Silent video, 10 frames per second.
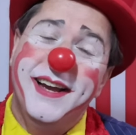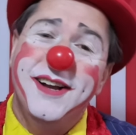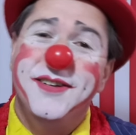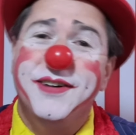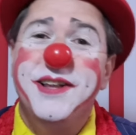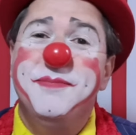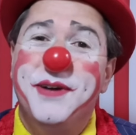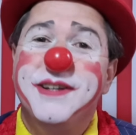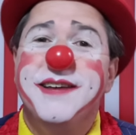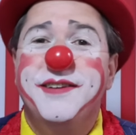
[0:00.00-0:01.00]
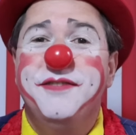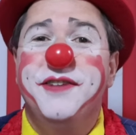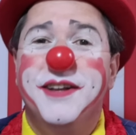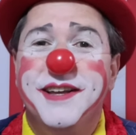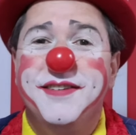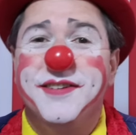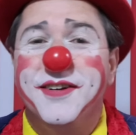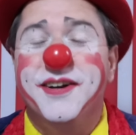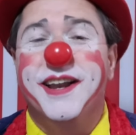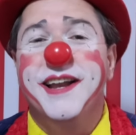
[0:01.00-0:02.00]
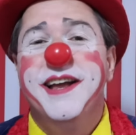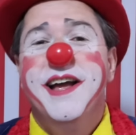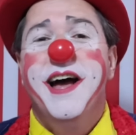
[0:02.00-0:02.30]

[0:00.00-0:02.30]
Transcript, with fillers: Eu tô rindo porque eu já sei o final da história, né?